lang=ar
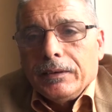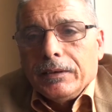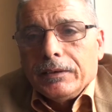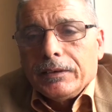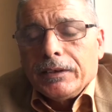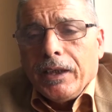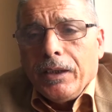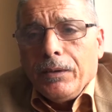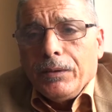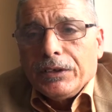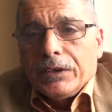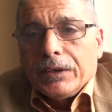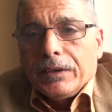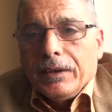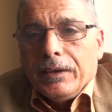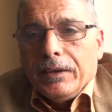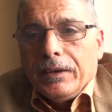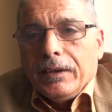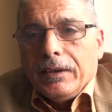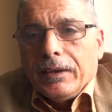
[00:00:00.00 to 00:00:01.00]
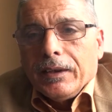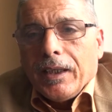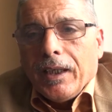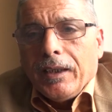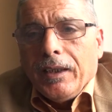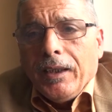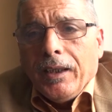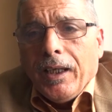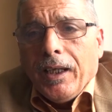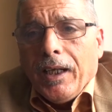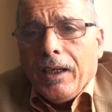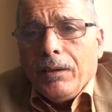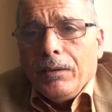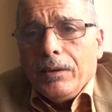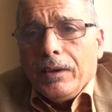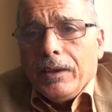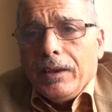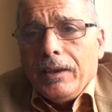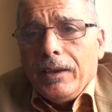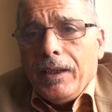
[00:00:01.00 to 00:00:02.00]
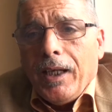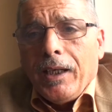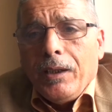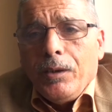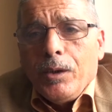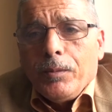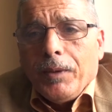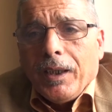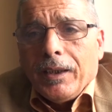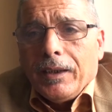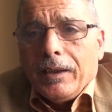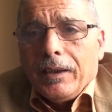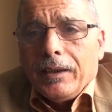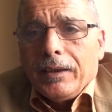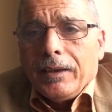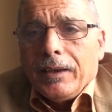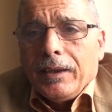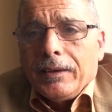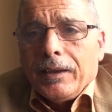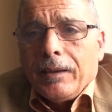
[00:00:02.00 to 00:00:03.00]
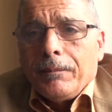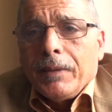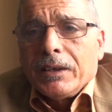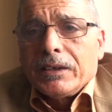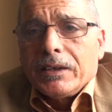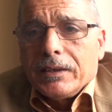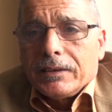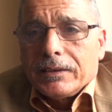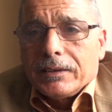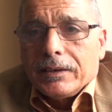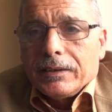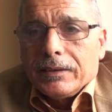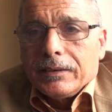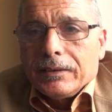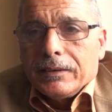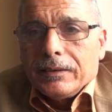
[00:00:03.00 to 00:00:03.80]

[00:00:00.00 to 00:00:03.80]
شاوش قال لنا راهو حالهم على المجلس